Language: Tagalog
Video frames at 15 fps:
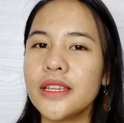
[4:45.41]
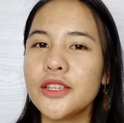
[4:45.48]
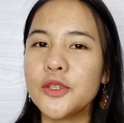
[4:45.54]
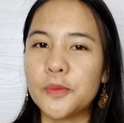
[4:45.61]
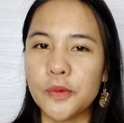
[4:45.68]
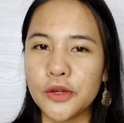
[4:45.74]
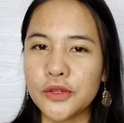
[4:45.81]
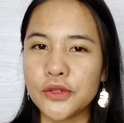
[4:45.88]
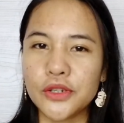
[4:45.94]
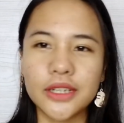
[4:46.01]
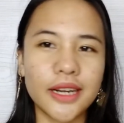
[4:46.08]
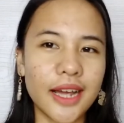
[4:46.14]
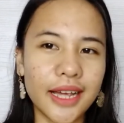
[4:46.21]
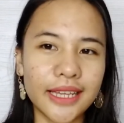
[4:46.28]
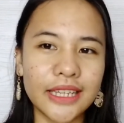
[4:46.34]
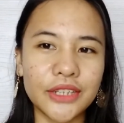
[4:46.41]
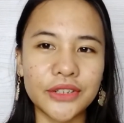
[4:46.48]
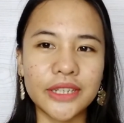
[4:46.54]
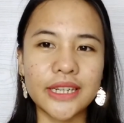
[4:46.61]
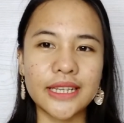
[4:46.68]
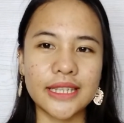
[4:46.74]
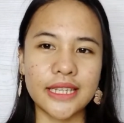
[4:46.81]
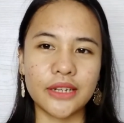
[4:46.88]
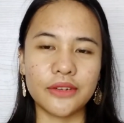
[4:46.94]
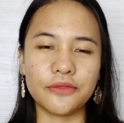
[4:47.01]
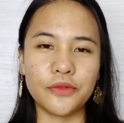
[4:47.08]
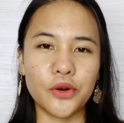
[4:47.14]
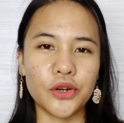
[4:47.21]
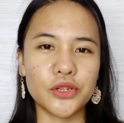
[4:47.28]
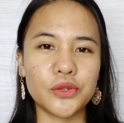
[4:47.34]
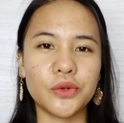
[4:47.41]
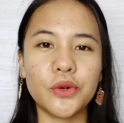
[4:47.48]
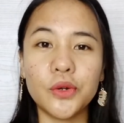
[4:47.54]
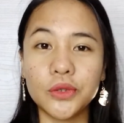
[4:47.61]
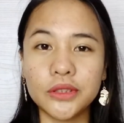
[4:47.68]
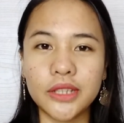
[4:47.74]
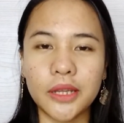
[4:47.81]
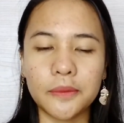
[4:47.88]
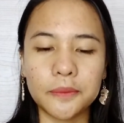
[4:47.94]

sponsor ng aking earrings and of course yung gold